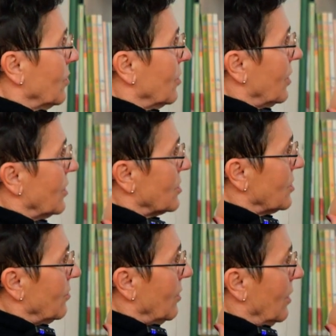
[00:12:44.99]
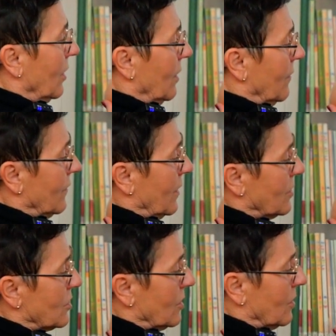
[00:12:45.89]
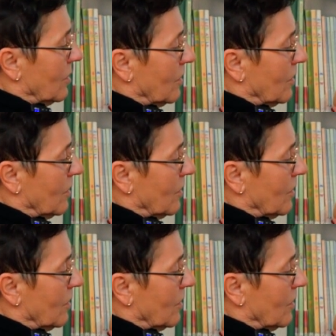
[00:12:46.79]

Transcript: okrężnym też